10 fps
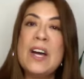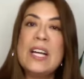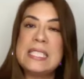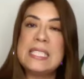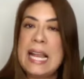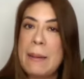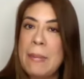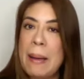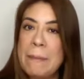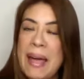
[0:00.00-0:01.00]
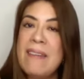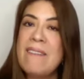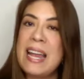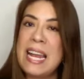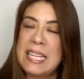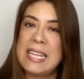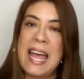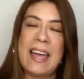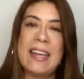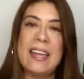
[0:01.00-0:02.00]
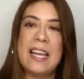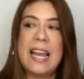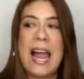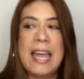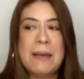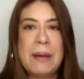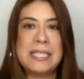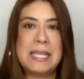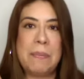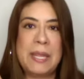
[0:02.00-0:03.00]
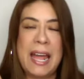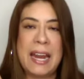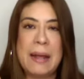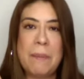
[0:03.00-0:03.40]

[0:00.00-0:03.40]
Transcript: si la mamá de Belinda la iba a aceptar,